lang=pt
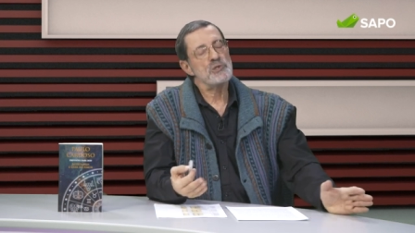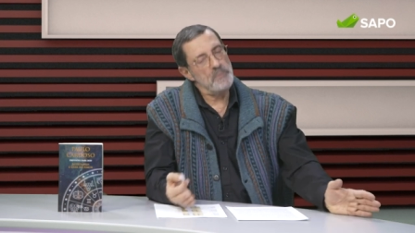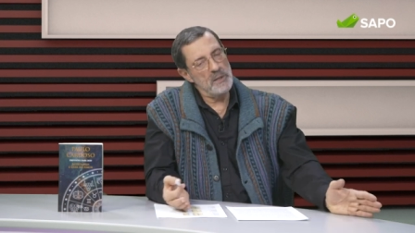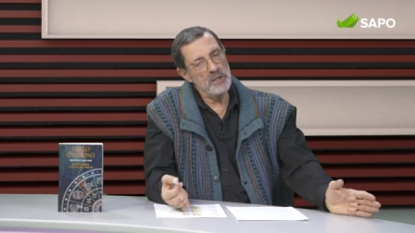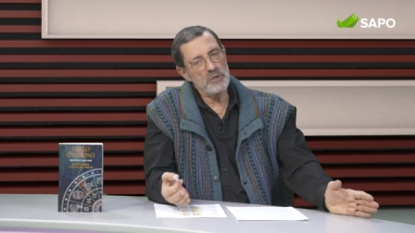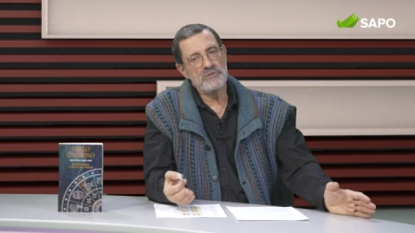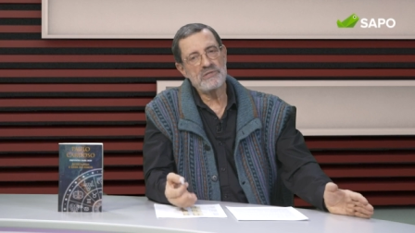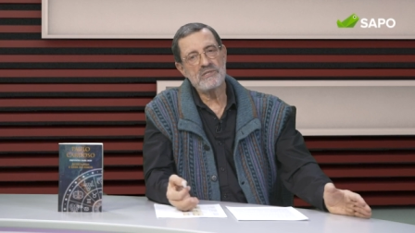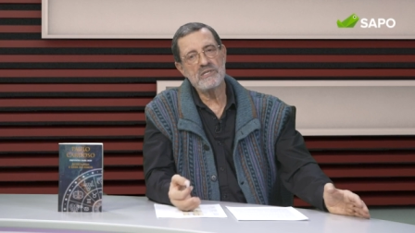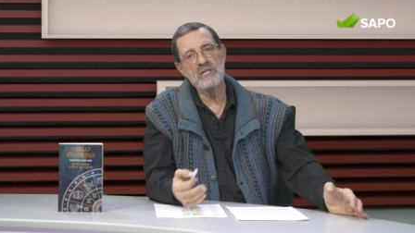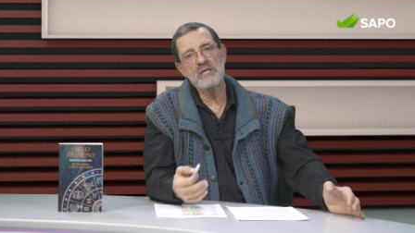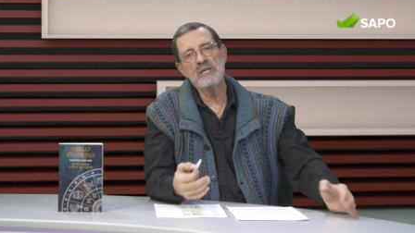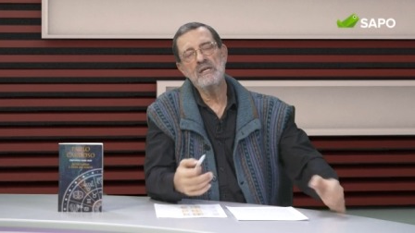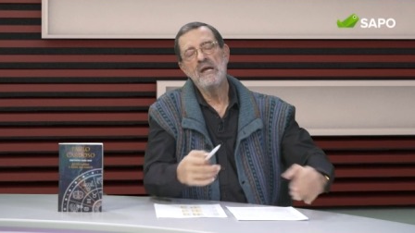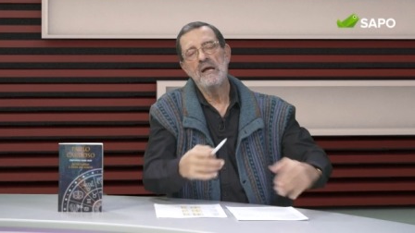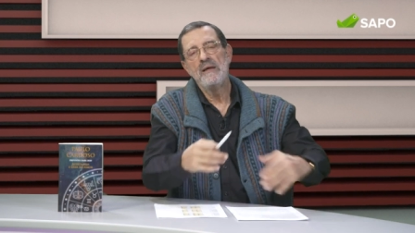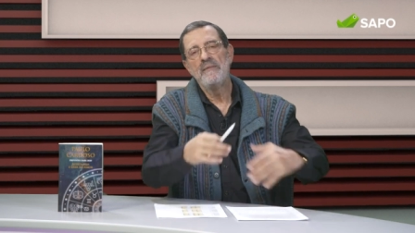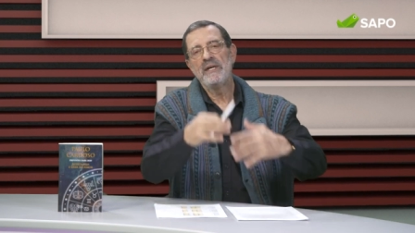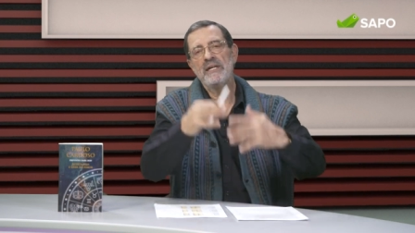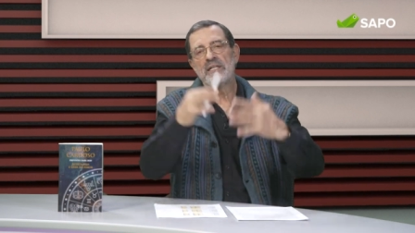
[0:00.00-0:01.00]
Espero que
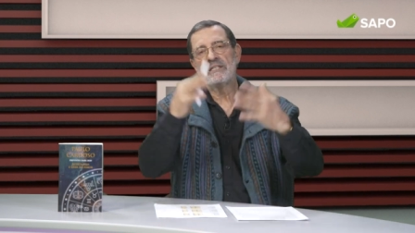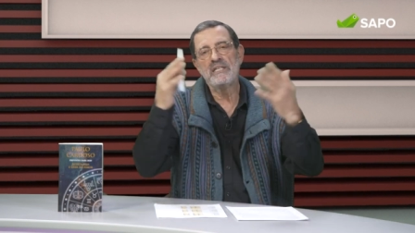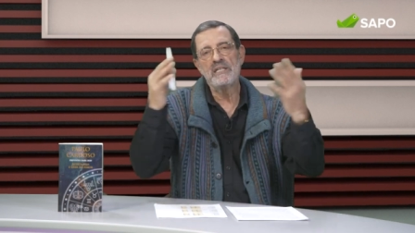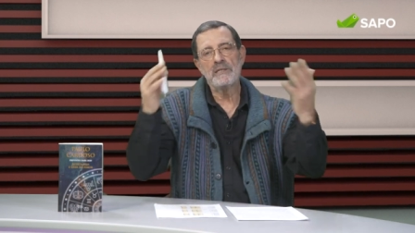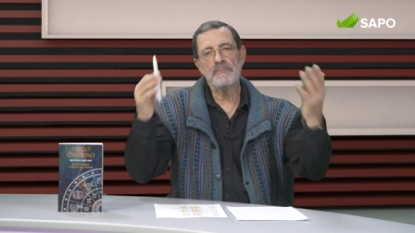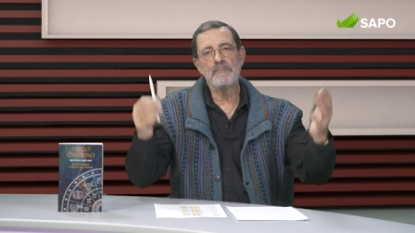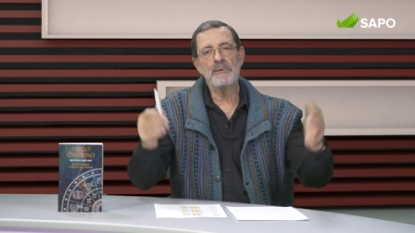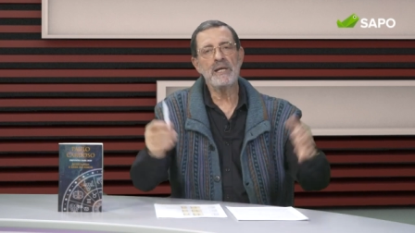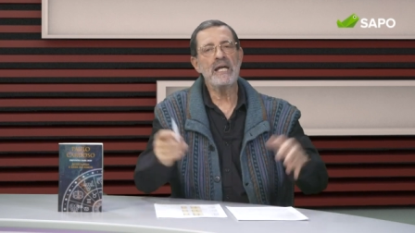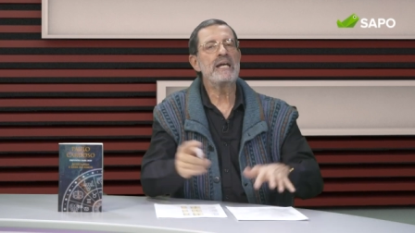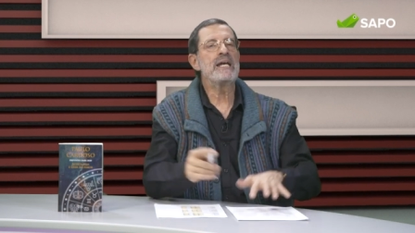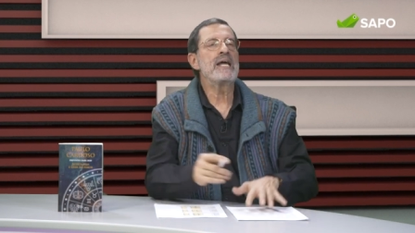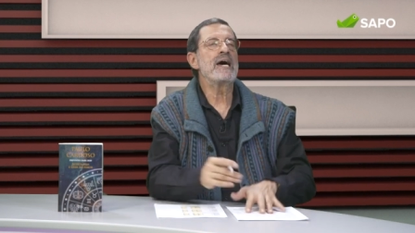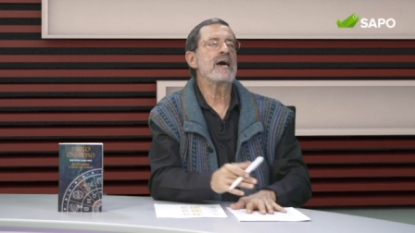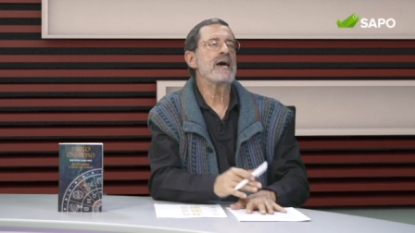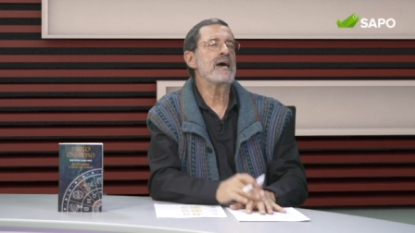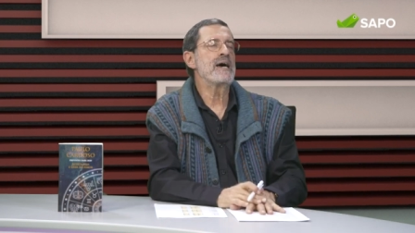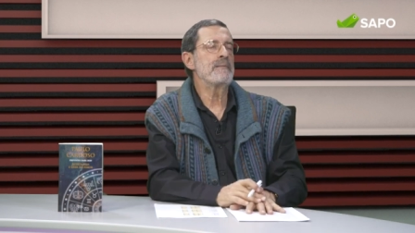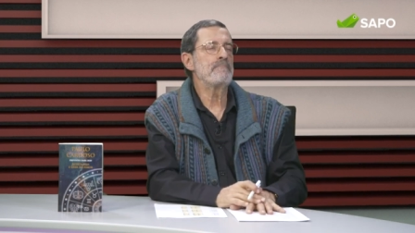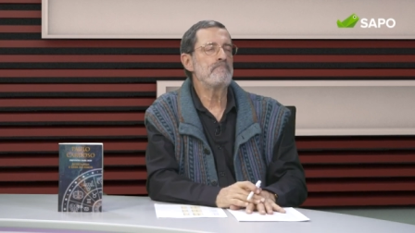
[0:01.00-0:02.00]
sim e que tire
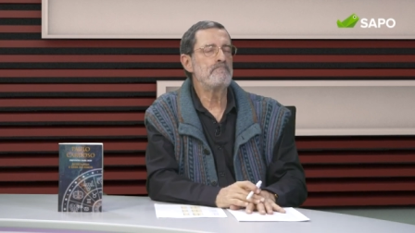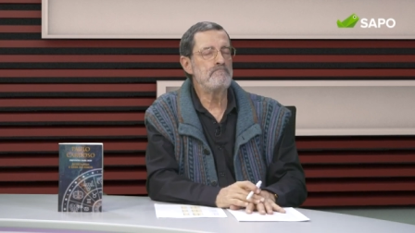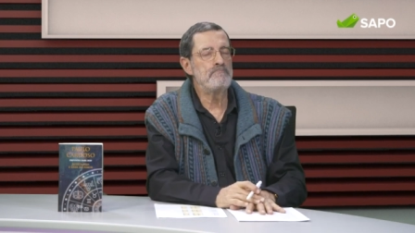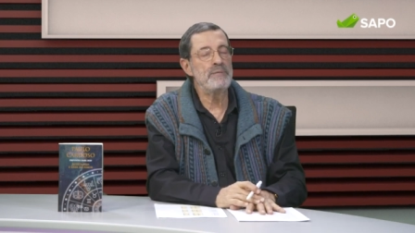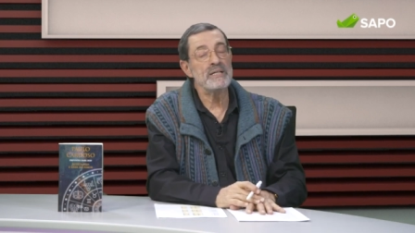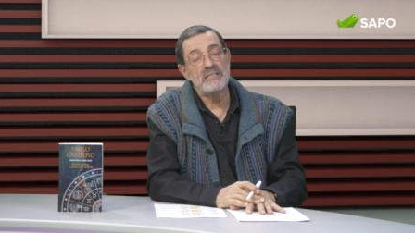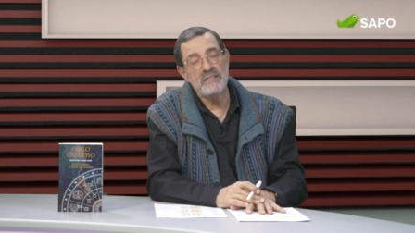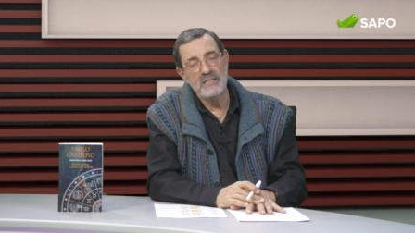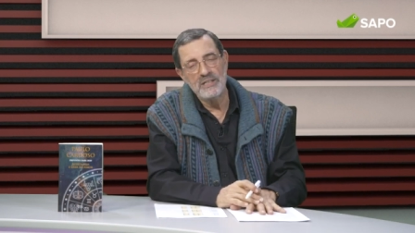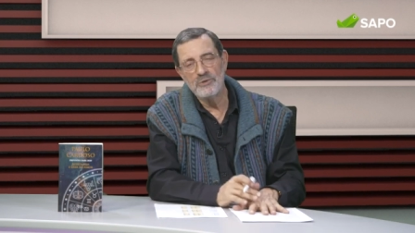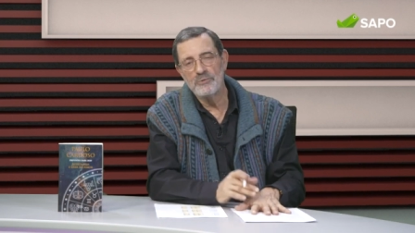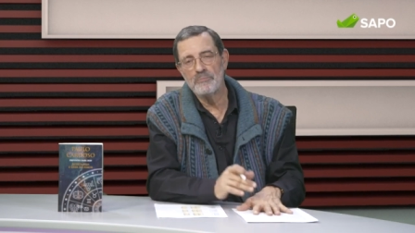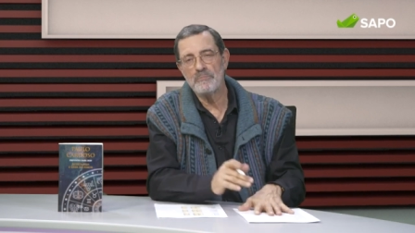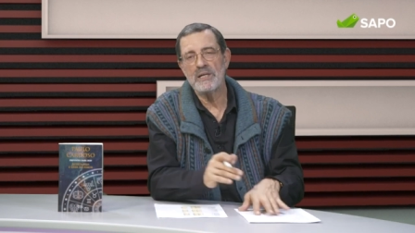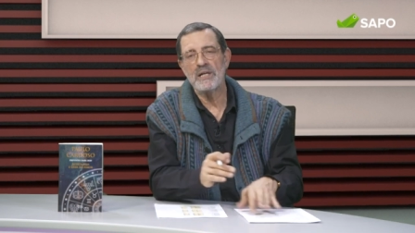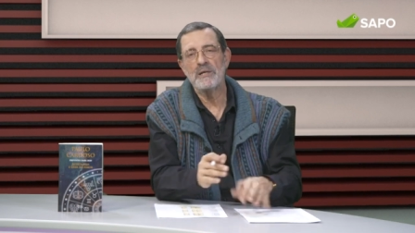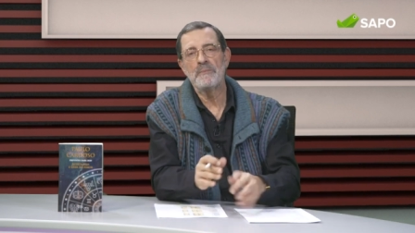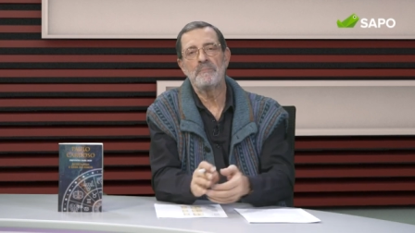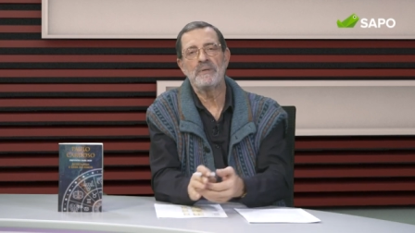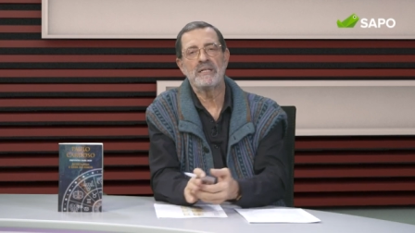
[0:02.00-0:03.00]
plena
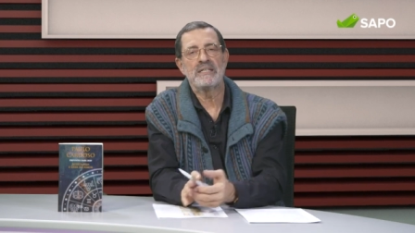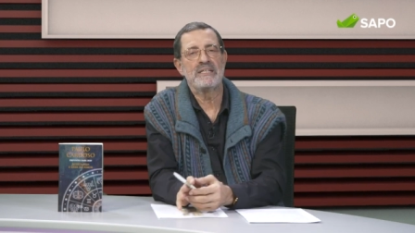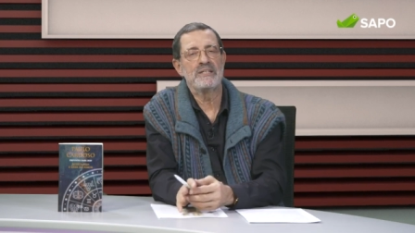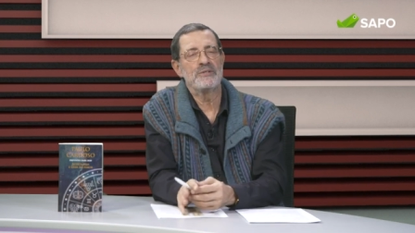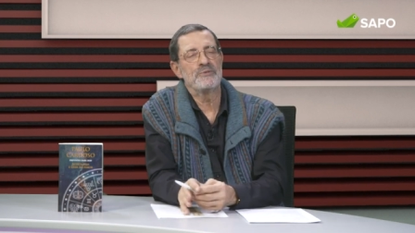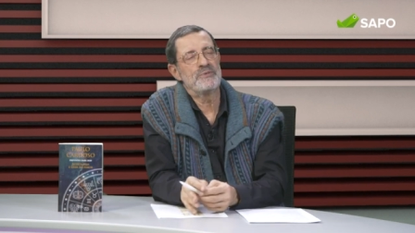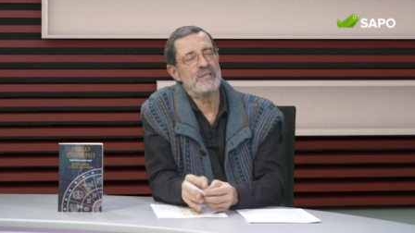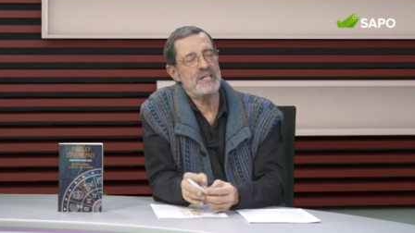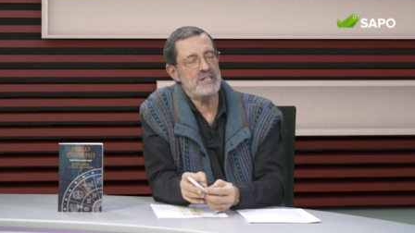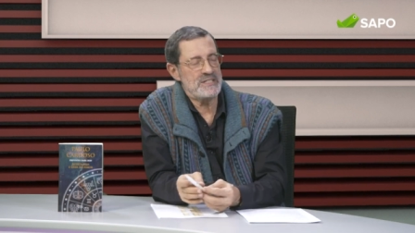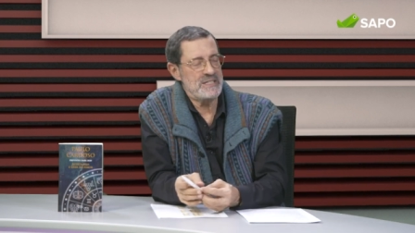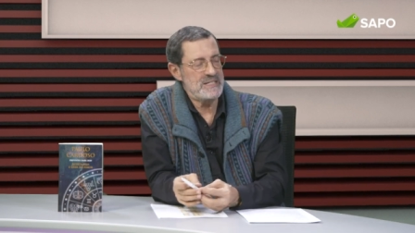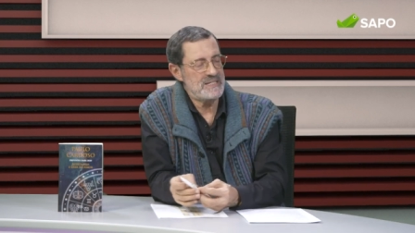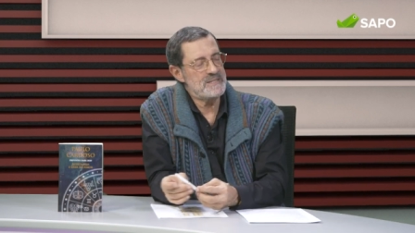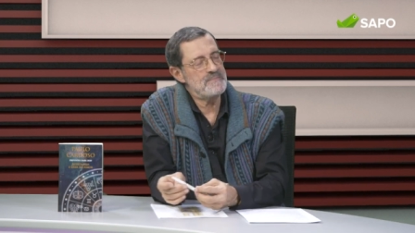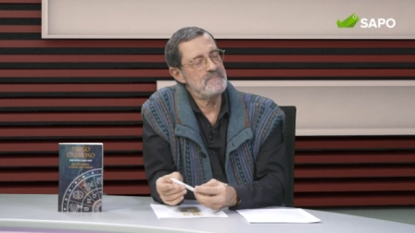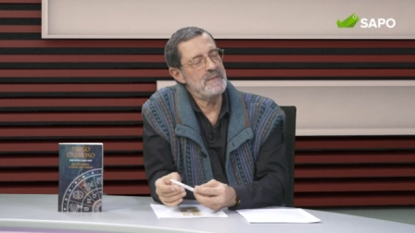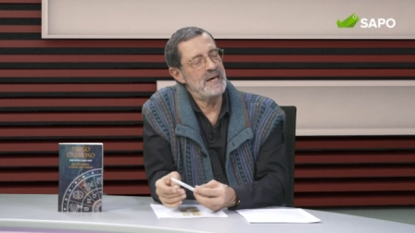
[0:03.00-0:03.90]
partido, pleno partido desta